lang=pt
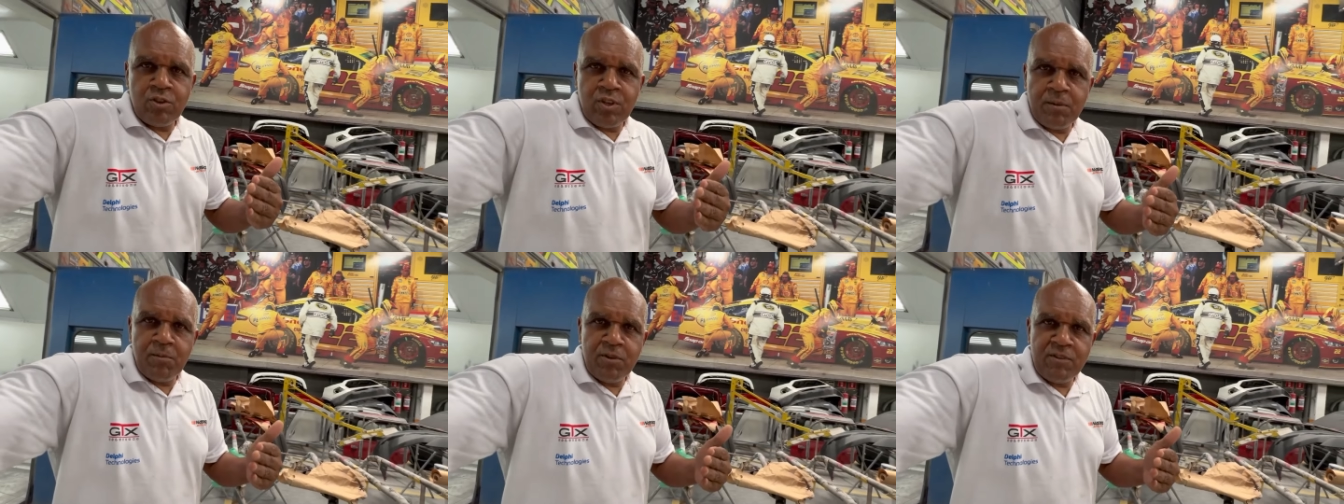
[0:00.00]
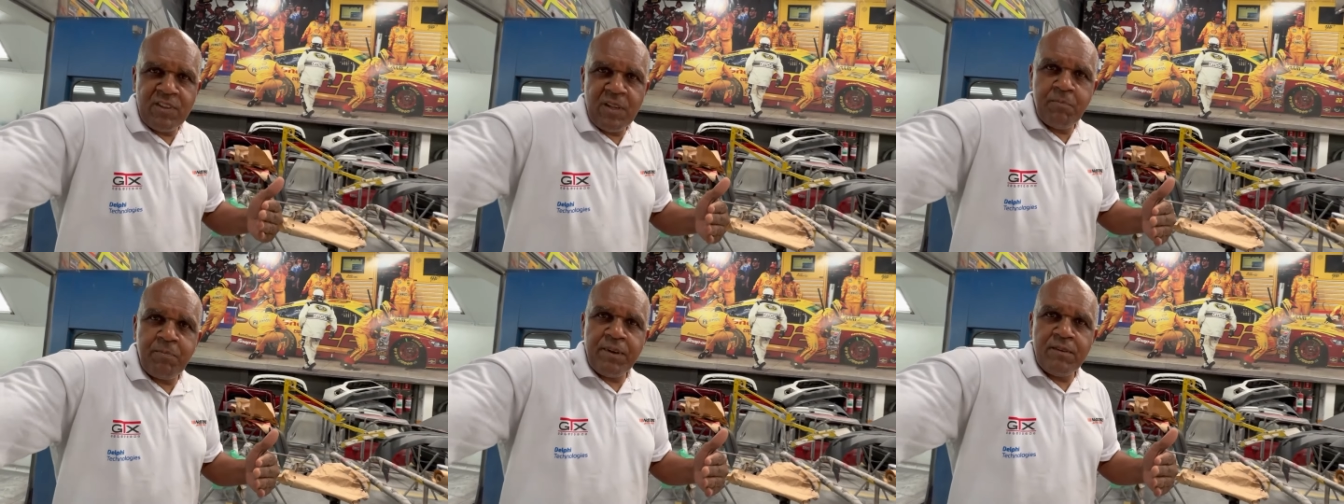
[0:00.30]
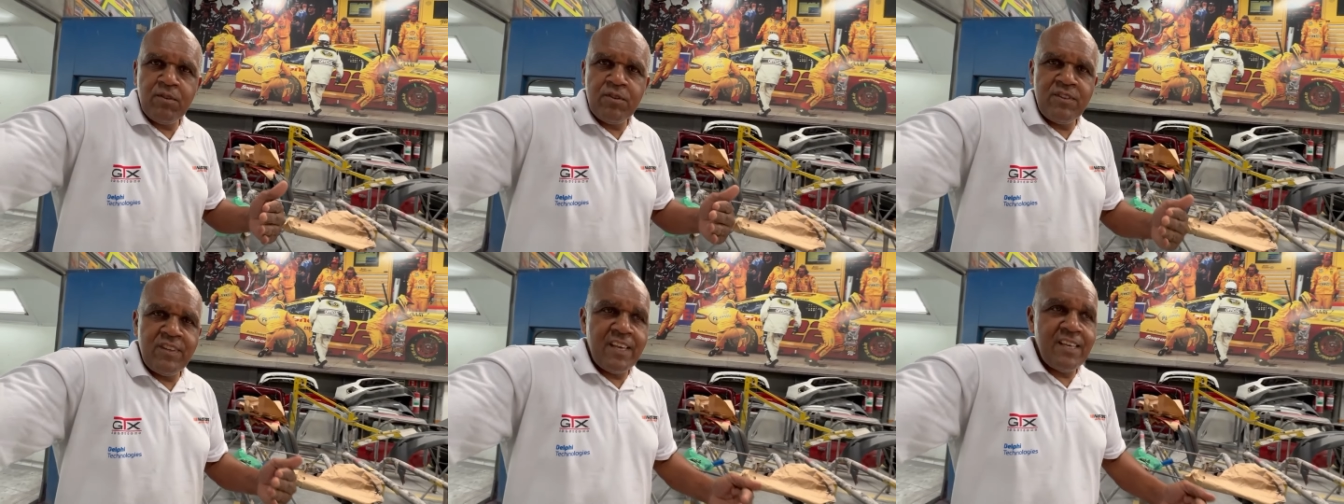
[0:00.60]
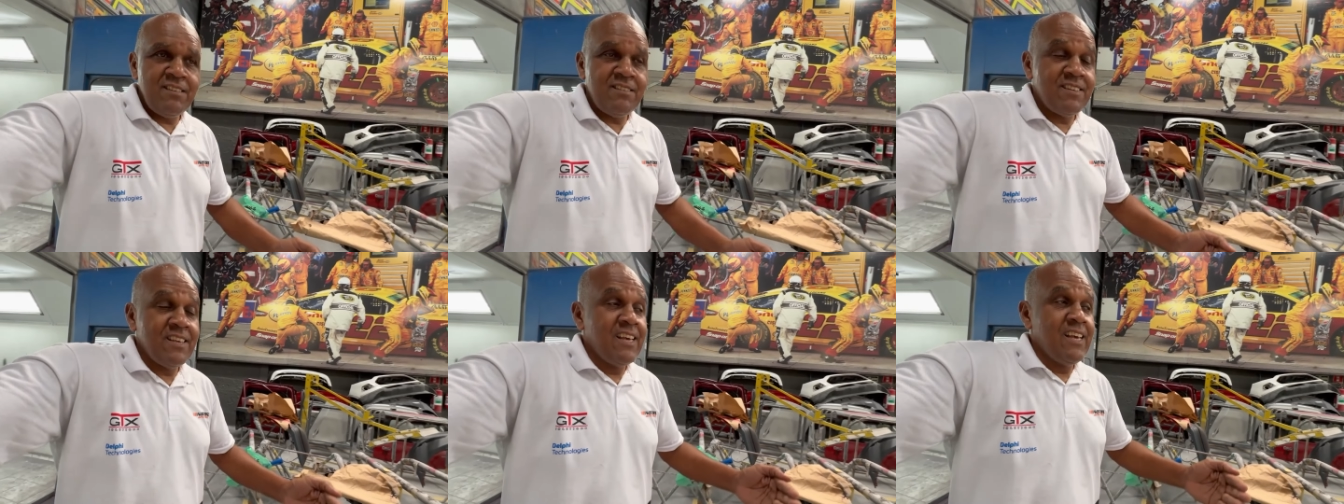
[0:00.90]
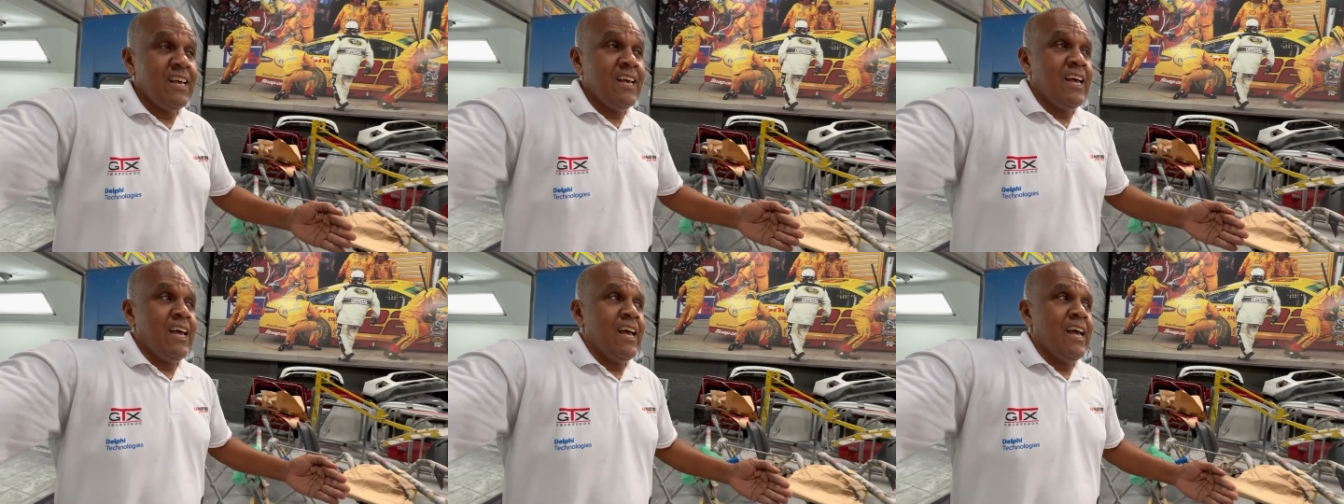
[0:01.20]
já mostrei para vocês
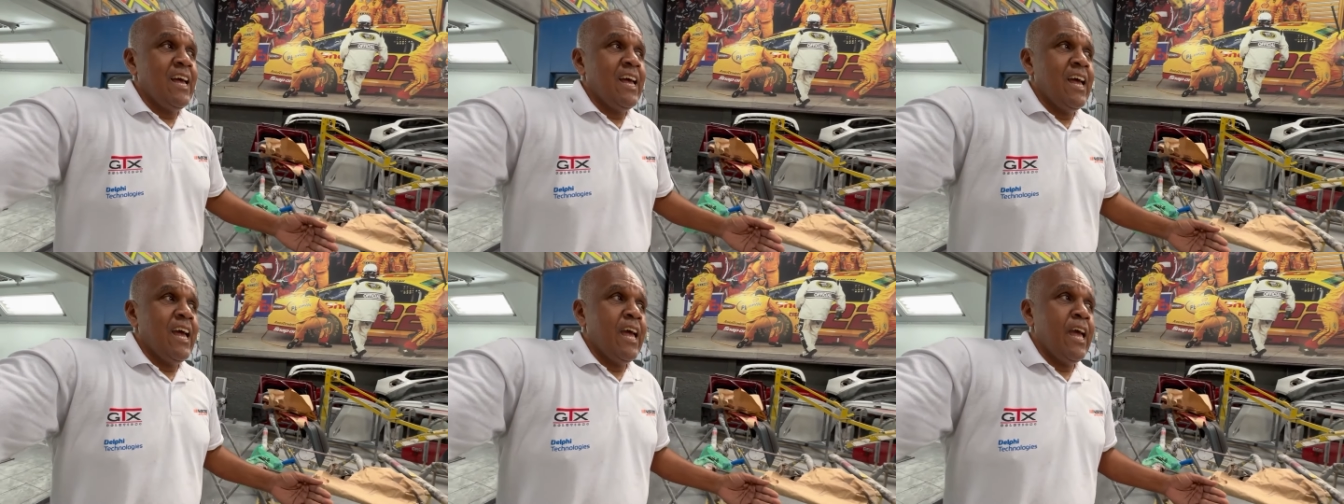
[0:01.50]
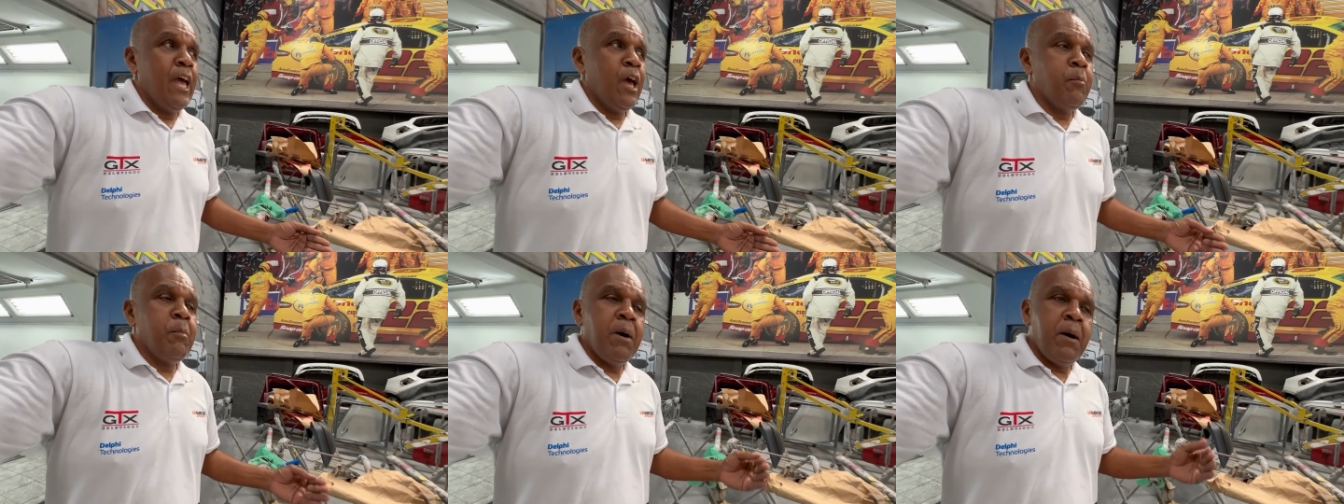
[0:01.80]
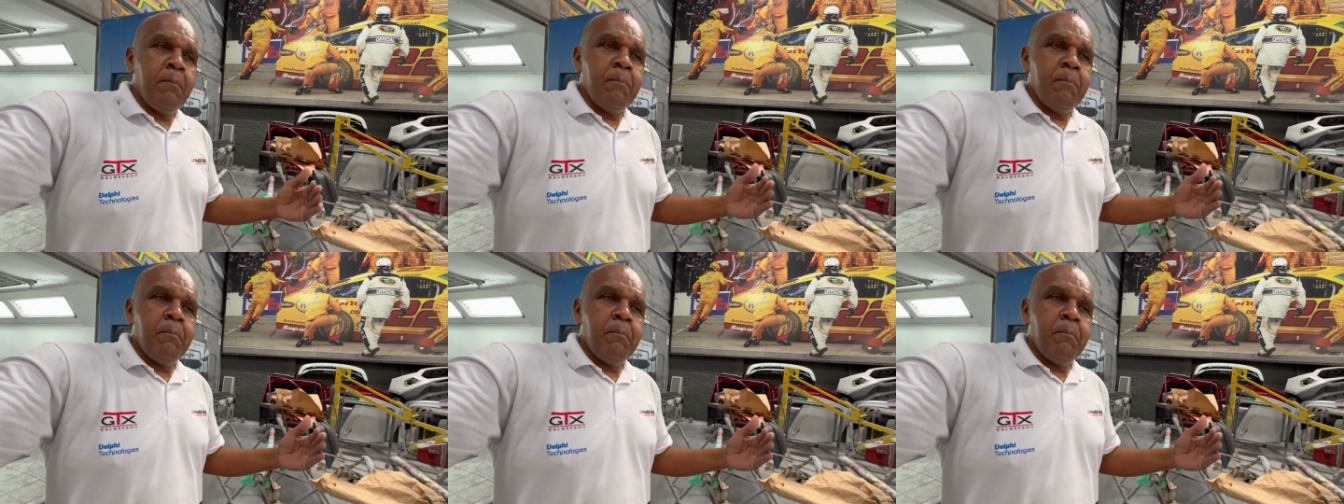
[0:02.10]
é uma